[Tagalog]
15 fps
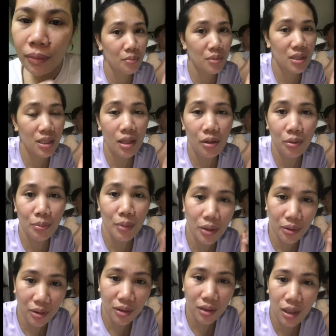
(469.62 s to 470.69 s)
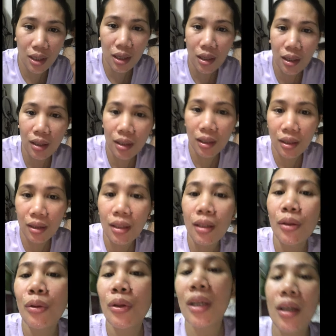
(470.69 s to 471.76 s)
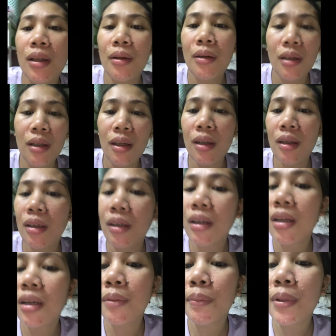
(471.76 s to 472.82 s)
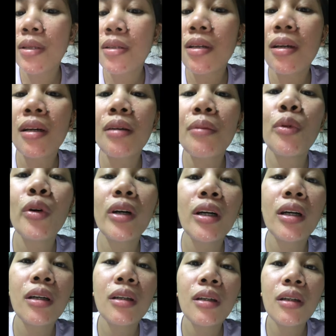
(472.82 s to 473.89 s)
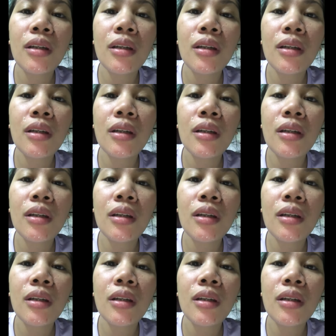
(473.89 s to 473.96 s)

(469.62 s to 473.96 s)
I'm still on my third day at ito nang kaganapan sa aking mukha.